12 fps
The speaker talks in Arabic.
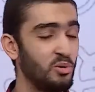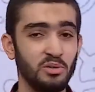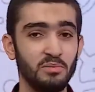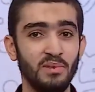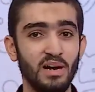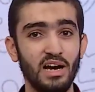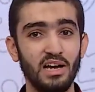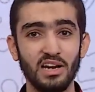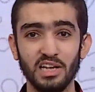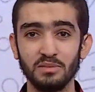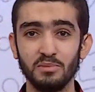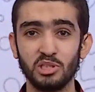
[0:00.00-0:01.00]
يقولون ما
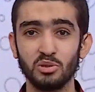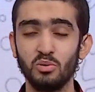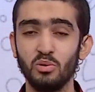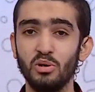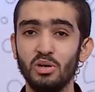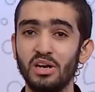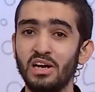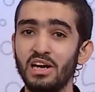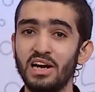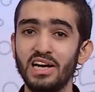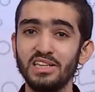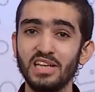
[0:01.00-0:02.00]
الخط مشغول
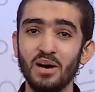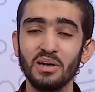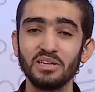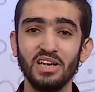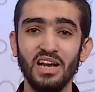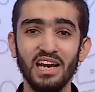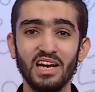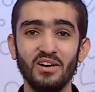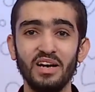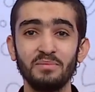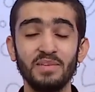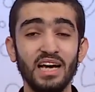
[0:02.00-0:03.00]
انتهى وقت
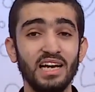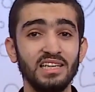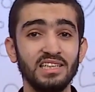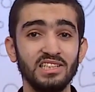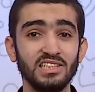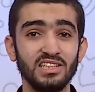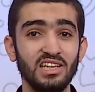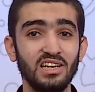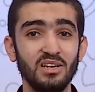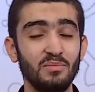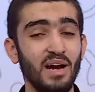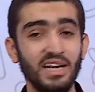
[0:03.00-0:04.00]
الحلقه ولا مدانا
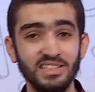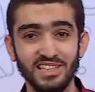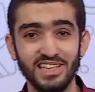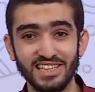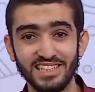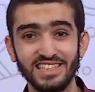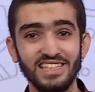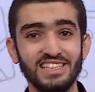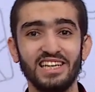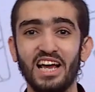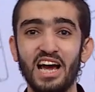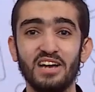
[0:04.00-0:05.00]
نتصل ما عندنا
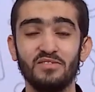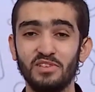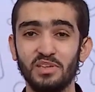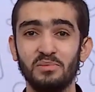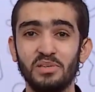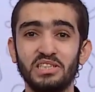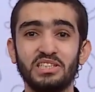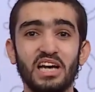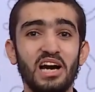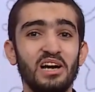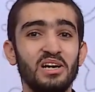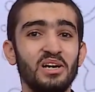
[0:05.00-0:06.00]
رصيد الان في
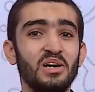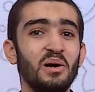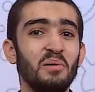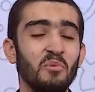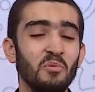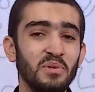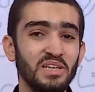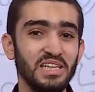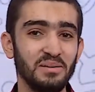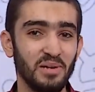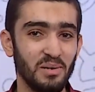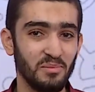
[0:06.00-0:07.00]
ميزه
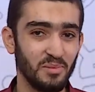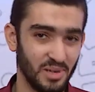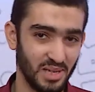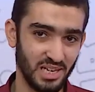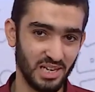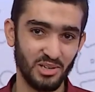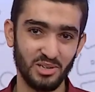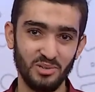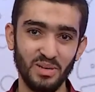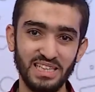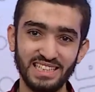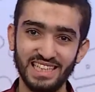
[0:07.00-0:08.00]
ممي...
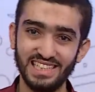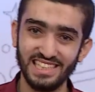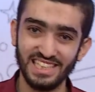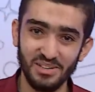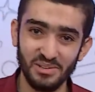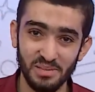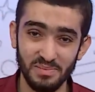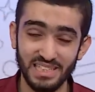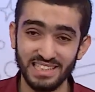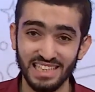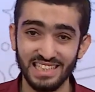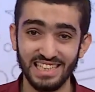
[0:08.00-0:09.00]
كويسه جدا وهي
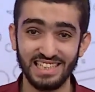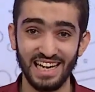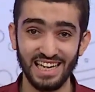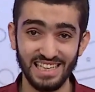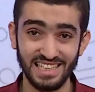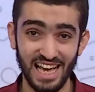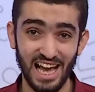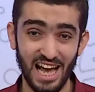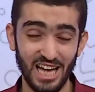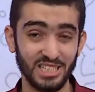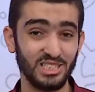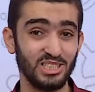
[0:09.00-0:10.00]
ميزه
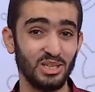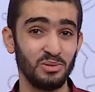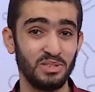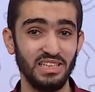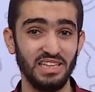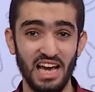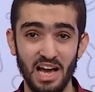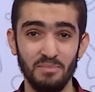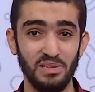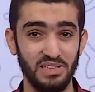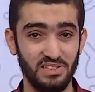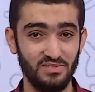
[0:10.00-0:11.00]
التغريده الصوتيه
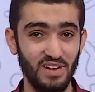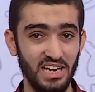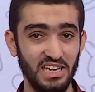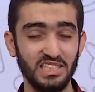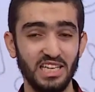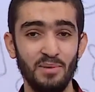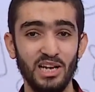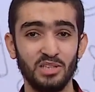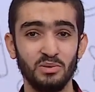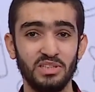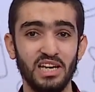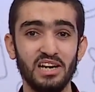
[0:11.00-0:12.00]
ابد فعل حساب
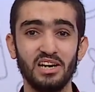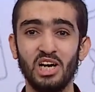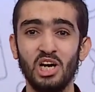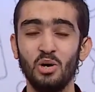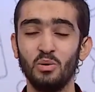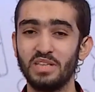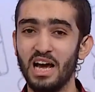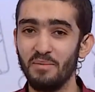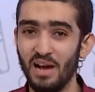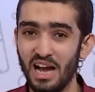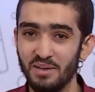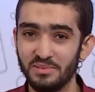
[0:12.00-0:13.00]
على تويتر
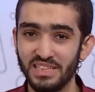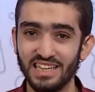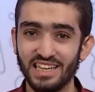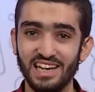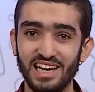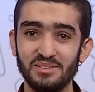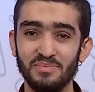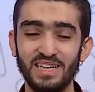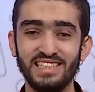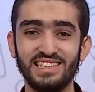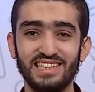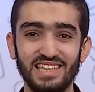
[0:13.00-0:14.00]
وتابع اهم شيء قناه
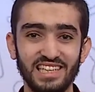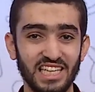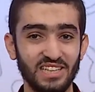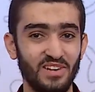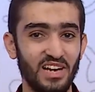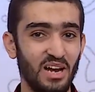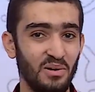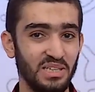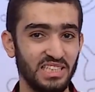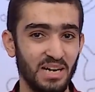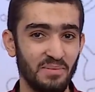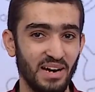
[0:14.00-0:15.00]
مجد للاطفال او
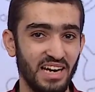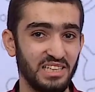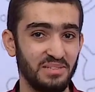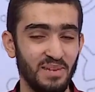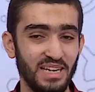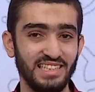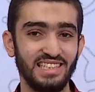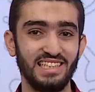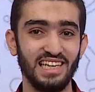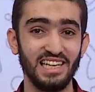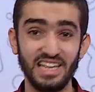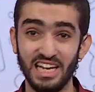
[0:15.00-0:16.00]
حساب قناه
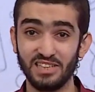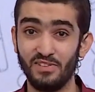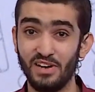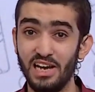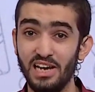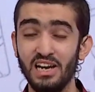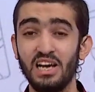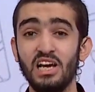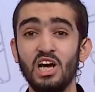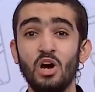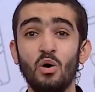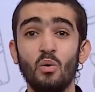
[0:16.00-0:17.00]
مجد للاطفال
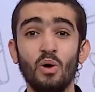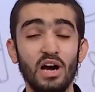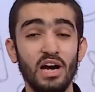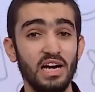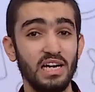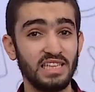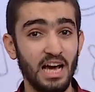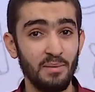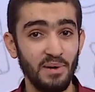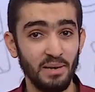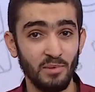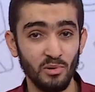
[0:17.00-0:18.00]

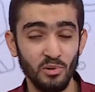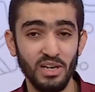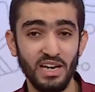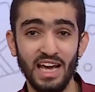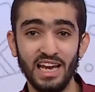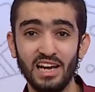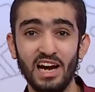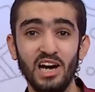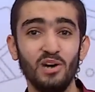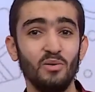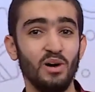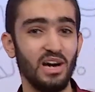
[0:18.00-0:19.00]
وتابع موضوع
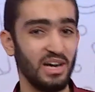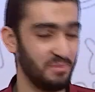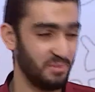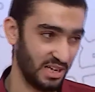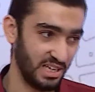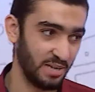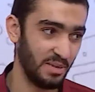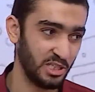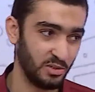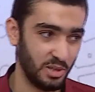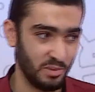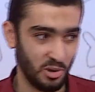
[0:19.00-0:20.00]
الحلقة وخلينا
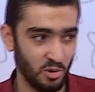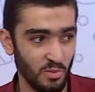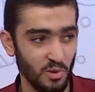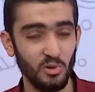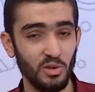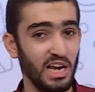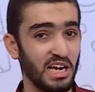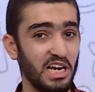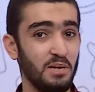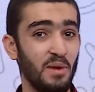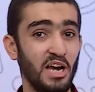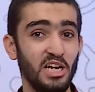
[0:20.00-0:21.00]
بعد شوي بنقول موضوع الحلقة
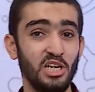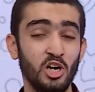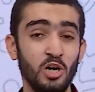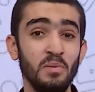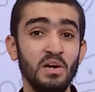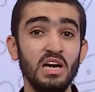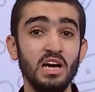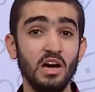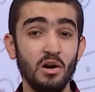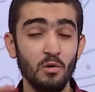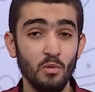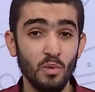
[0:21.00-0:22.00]
اللي معانا اليوم
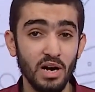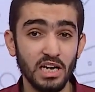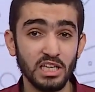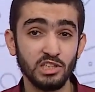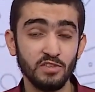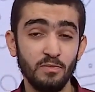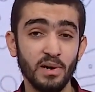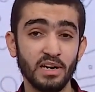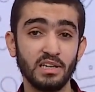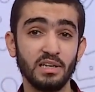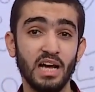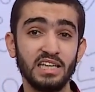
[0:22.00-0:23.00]
وشوف
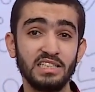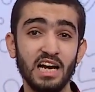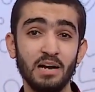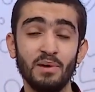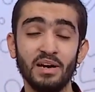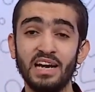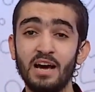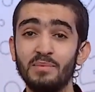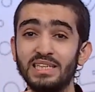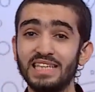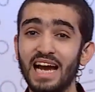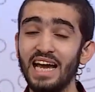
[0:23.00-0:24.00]
بر... هاشتاج
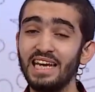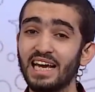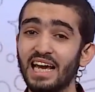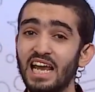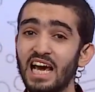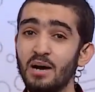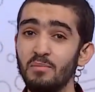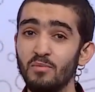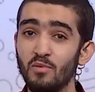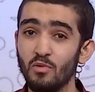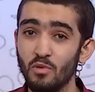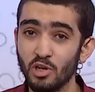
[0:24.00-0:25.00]
برنامج أحلى
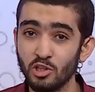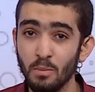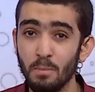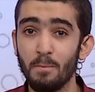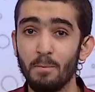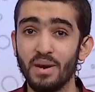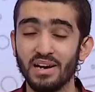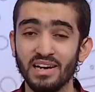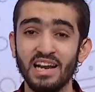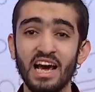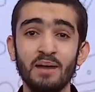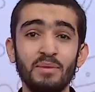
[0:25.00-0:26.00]
كلام واكتب
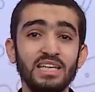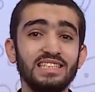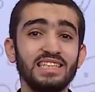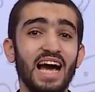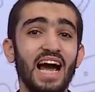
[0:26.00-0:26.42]
برنامج